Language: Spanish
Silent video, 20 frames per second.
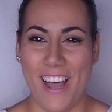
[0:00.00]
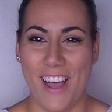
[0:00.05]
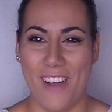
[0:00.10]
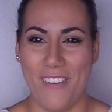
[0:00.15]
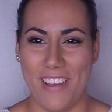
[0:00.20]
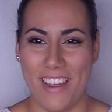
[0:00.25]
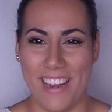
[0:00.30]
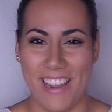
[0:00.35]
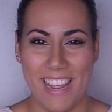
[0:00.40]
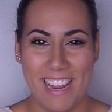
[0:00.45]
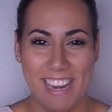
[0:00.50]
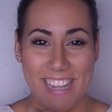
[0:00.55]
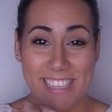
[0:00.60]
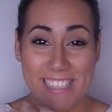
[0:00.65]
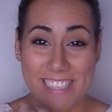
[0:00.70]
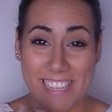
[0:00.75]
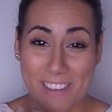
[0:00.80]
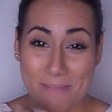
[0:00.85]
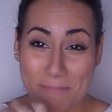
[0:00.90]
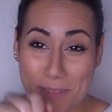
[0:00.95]
a ver, en
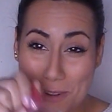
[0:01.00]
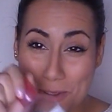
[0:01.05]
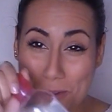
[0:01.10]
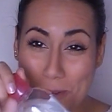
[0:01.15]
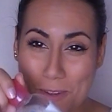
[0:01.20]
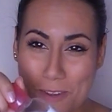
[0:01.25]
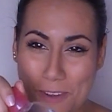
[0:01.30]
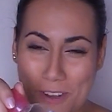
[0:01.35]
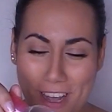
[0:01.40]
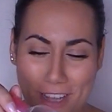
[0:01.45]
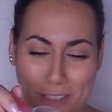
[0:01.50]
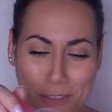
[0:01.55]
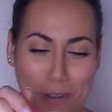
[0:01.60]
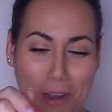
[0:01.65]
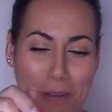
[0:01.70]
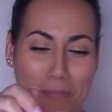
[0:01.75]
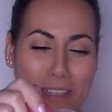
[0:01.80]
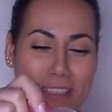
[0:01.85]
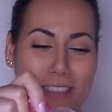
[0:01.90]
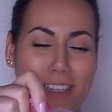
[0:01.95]
este producto
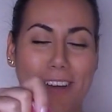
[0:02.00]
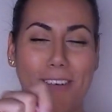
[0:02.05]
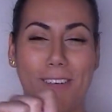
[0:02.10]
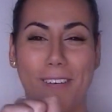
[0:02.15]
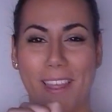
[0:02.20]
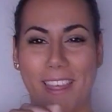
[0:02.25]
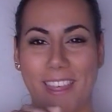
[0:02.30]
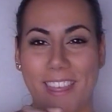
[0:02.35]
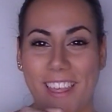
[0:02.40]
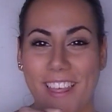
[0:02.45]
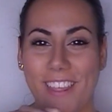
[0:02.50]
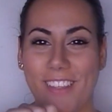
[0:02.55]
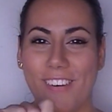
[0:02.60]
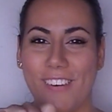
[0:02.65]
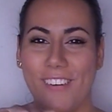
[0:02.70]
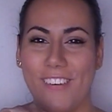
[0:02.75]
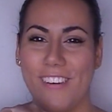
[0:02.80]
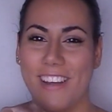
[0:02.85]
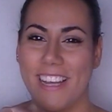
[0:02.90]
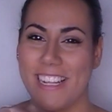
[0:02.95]
casualmente coincido
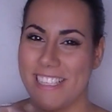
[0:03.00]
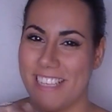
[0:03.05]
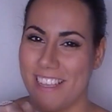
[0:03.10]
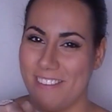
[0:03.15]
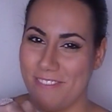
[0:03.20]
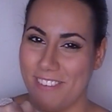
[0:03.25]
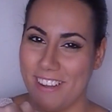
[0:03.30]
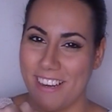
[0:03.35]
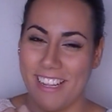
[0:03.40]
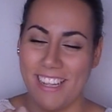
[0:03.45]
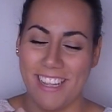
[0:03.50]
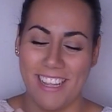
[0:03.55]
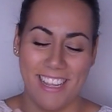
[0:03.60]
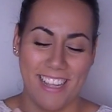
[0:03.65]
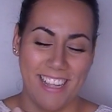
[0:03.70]
con Stephanie.